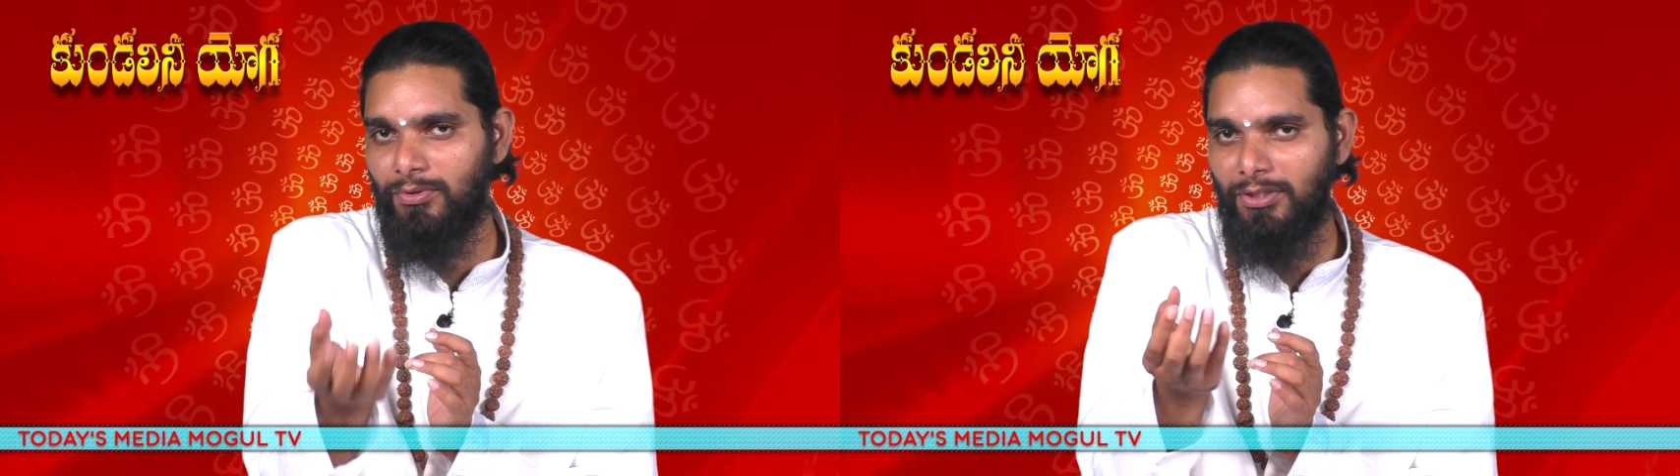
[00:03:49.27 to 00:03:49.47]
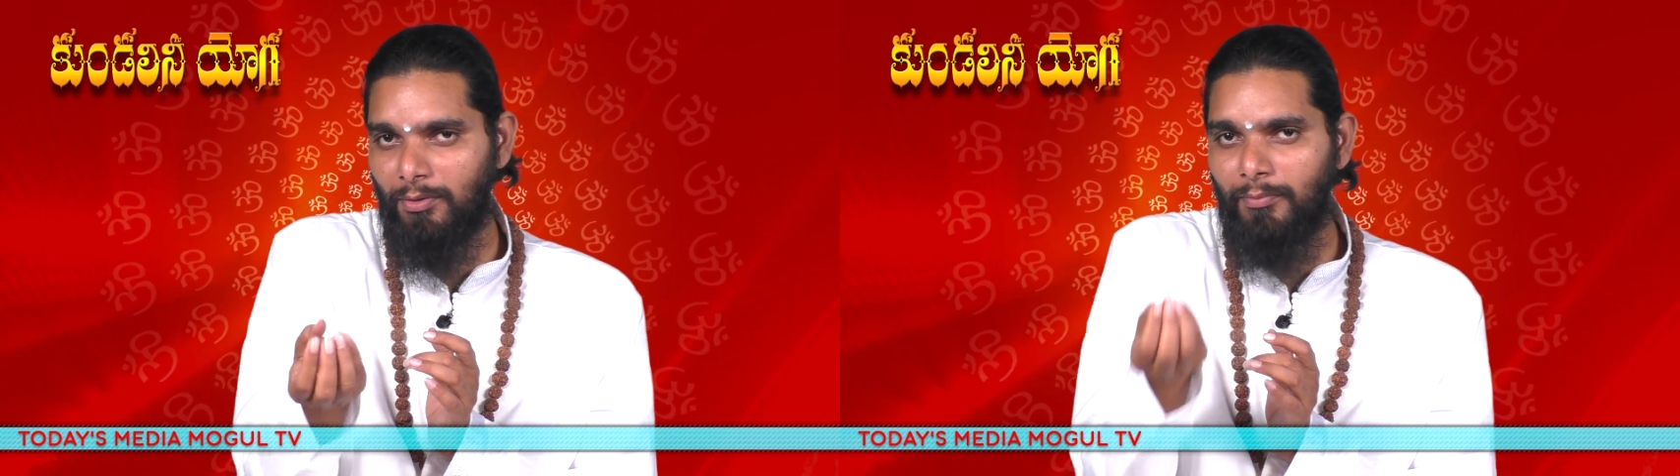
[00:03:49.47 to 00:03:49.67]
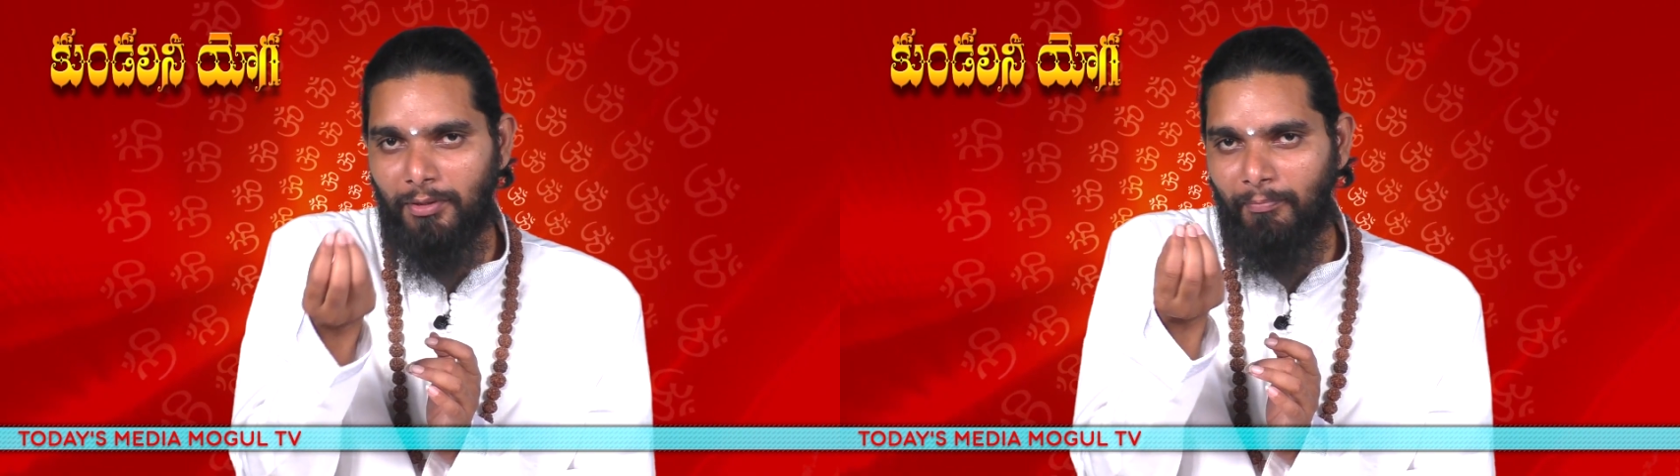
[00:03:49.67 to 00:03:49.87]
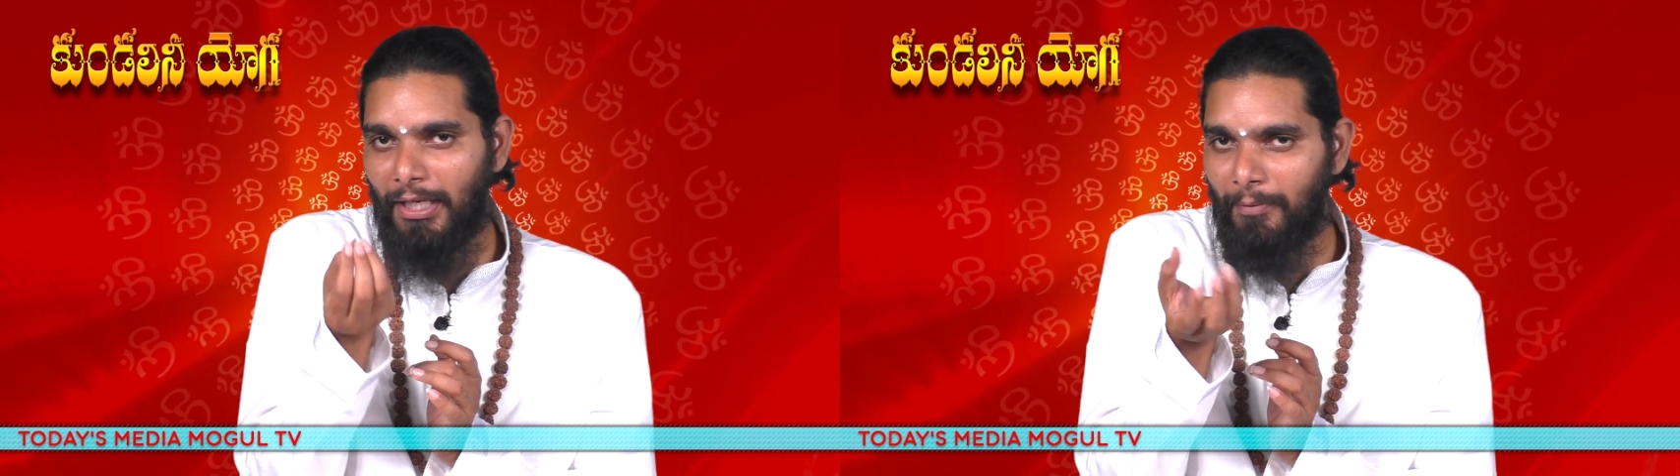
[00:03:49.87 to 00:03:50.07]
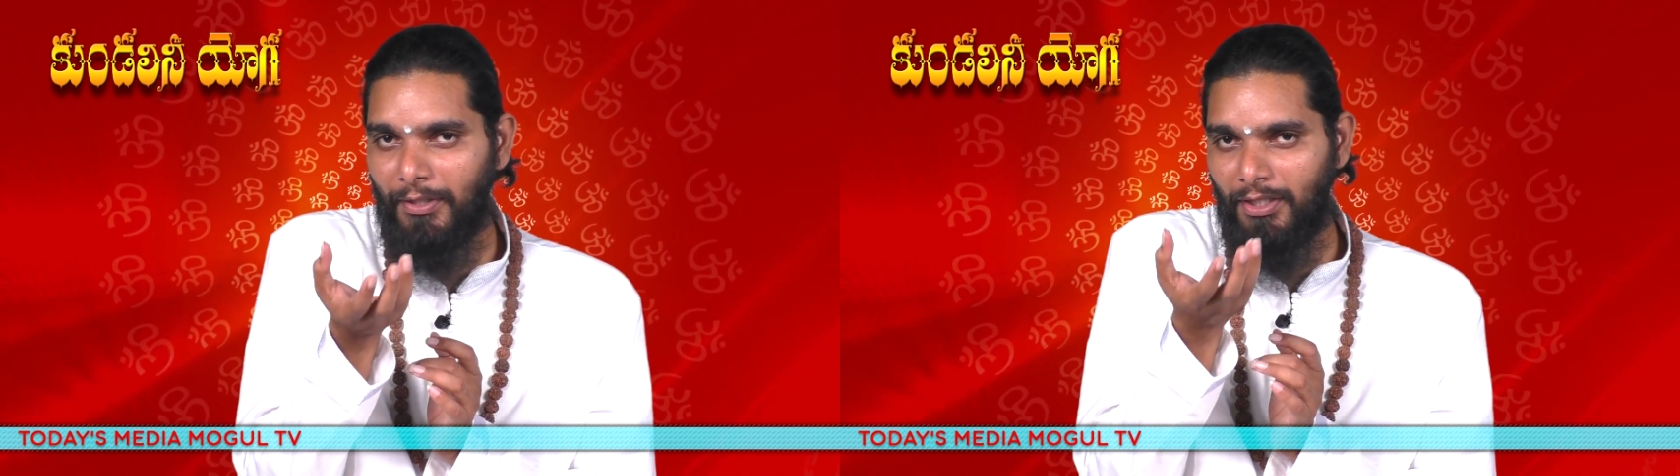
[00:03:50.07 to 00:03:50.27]
చూసారు మీరు
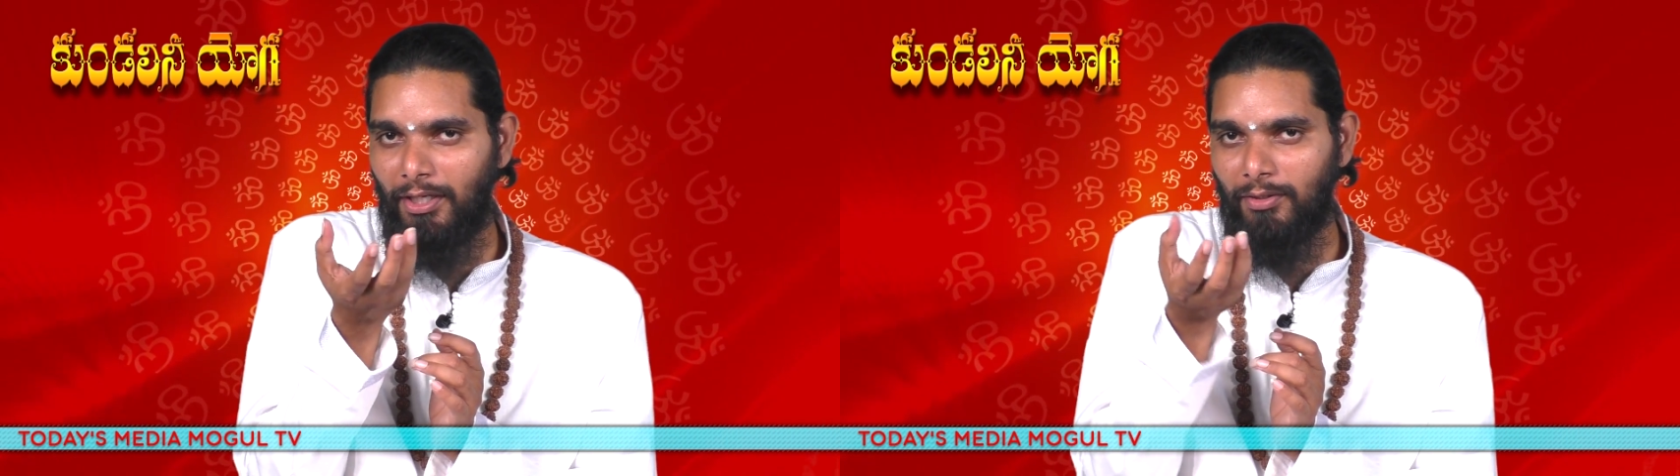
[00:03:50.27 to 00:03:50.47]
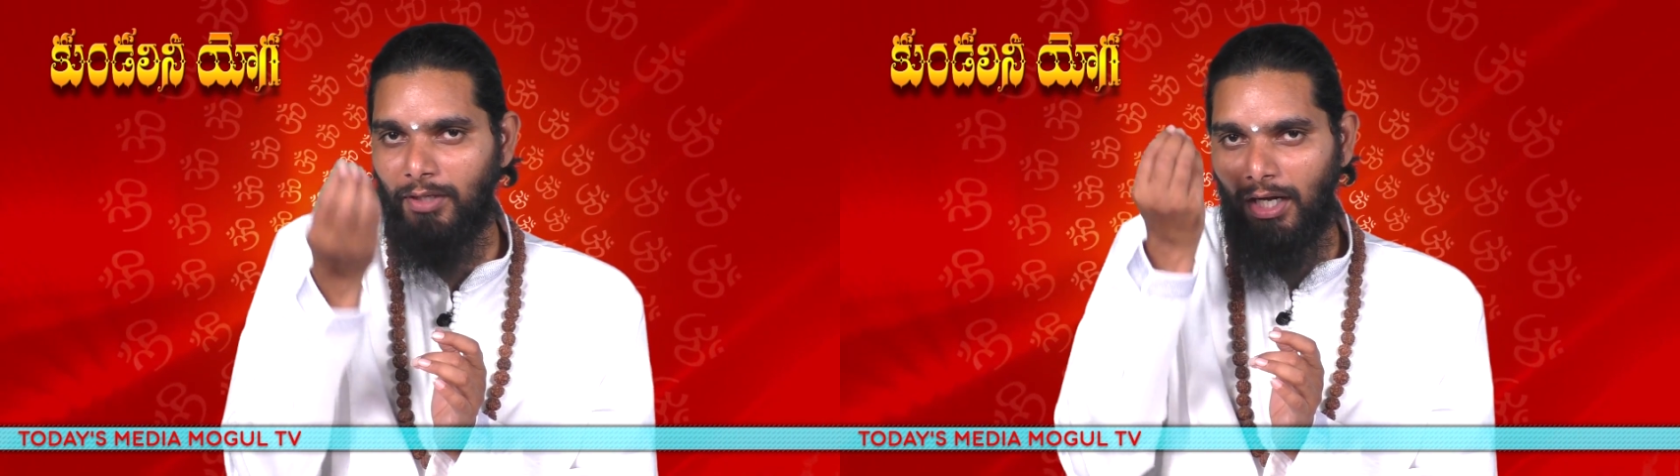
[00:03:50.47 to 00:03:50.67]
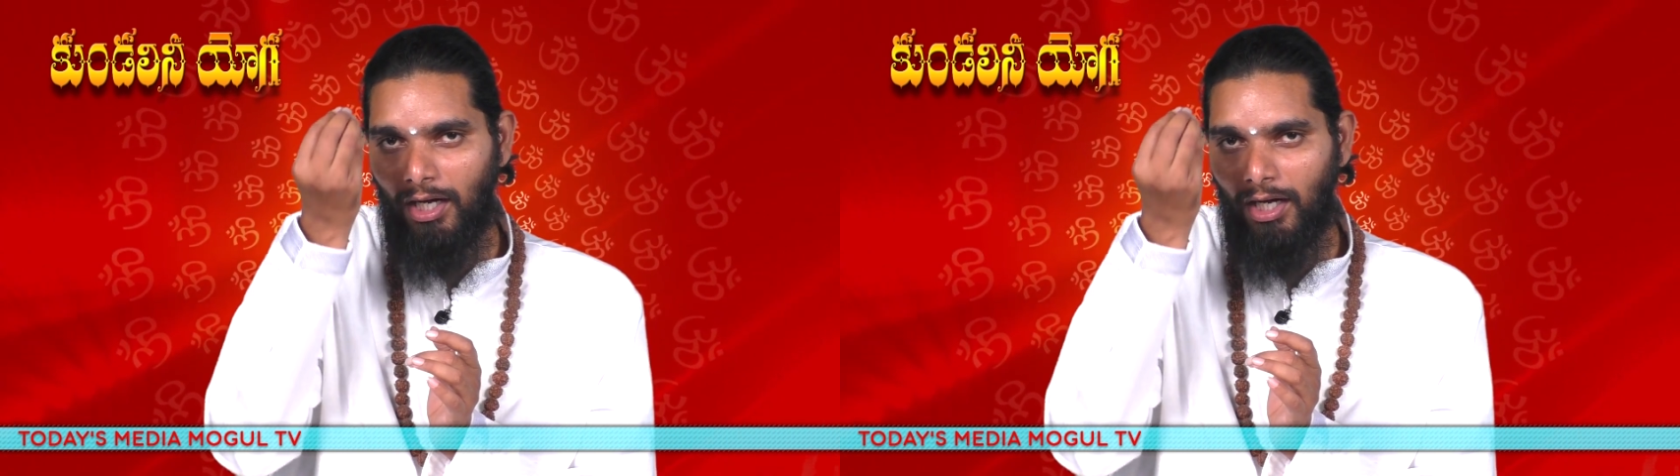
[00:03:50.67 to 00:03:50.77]
భయపడ్డారు